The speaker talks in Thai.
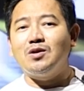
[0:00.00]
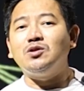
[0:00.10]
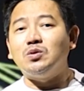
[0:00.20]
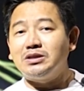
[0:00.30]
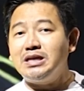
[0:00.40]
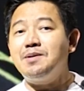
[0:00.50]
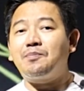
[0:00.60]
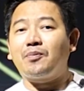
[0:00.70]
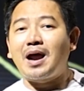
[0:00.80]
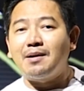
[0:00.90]
ตัวอยู่ที่
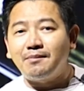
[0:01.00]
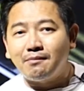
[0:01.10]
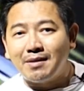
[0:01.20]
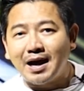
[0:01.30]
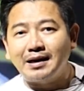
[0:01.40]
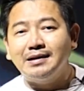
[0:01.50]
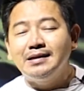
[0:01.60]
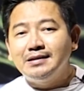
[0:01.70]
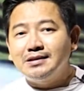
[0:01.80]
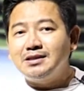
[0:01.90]
ประมาณ
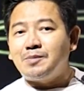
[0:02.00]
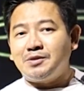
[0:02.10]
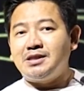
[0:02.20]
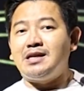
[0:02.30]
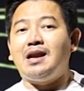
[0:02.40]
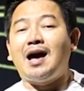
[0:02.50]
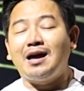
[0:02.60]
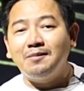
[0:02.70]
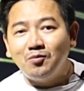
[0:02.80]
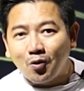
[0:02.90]
14 ล้า
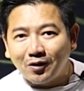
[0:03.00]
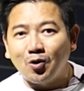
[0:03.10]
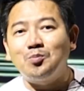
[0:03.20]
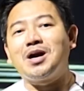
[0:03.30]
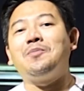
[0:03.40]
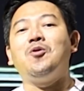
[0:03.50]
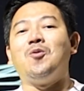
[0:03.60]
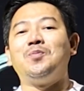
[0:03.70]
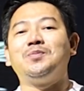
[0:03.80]
นบวกลบครับผม